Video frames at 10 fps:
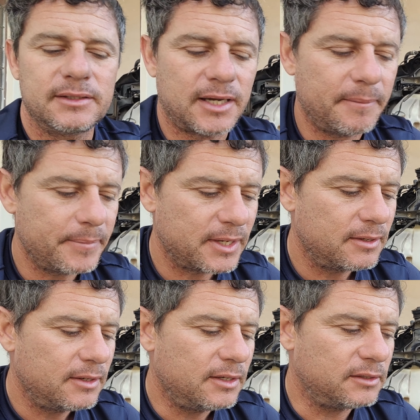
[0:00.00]
tá?
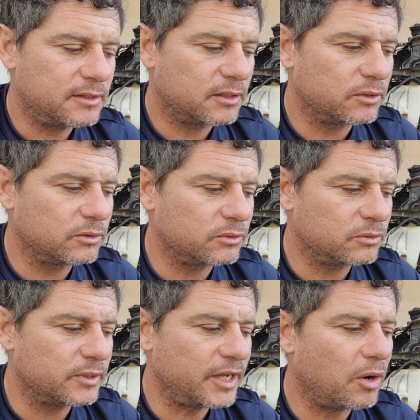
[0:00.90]

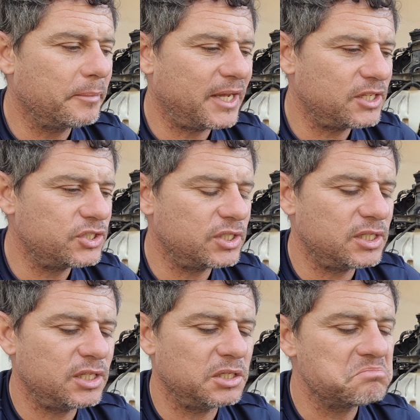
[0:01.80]
Então,
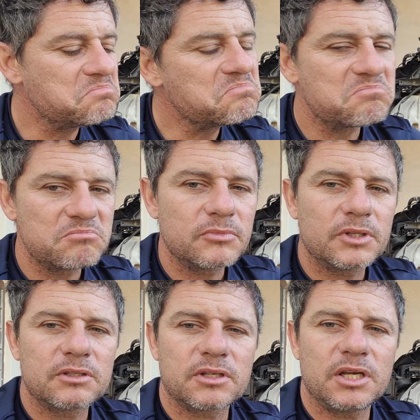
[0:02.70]
realmente
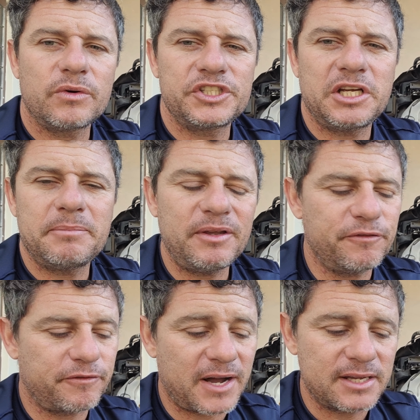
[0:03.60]
eu achei bem
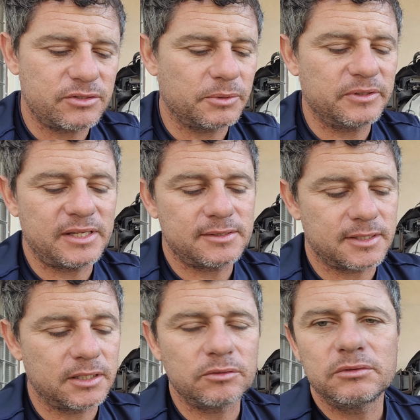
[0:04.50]
fácil a
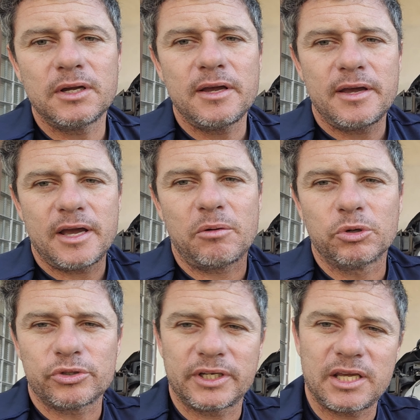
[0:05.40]
manutenção. É um
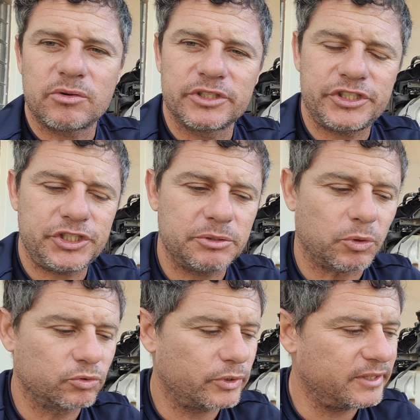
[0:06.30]
motor que quando a gente
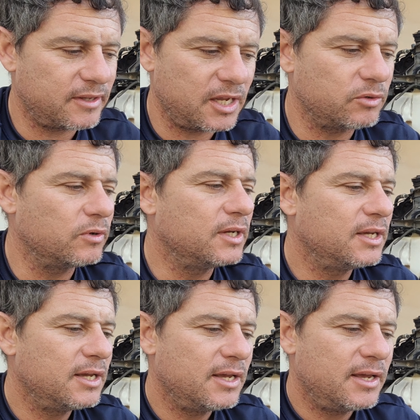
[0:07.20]
montou inteiro,
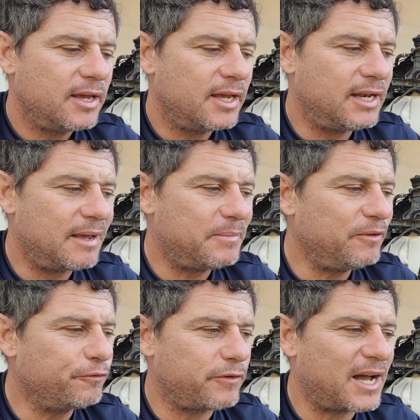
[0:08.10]
ele é
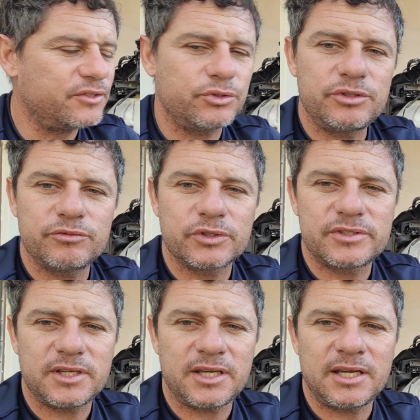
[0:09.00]
bem fácil de
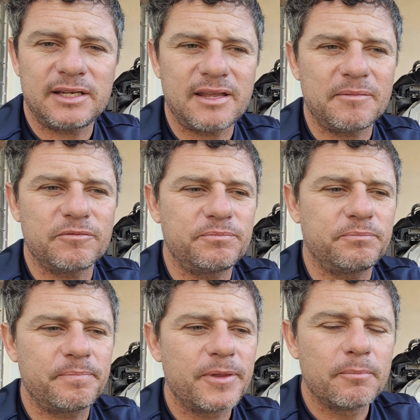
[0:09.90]
você, ele tem
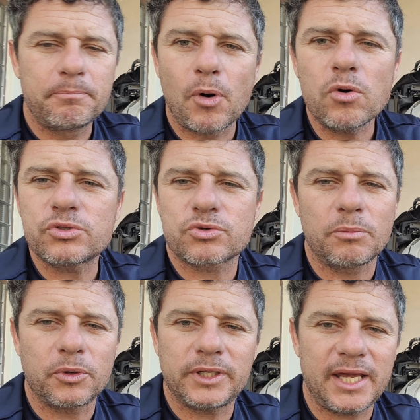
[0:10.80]
poucos
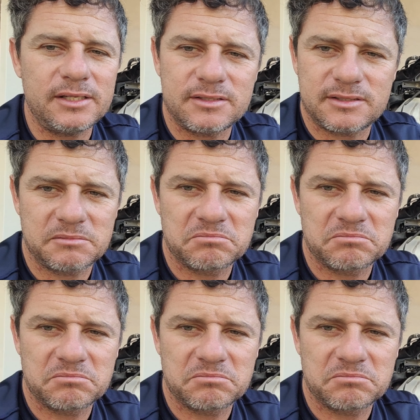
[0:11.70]
componentes,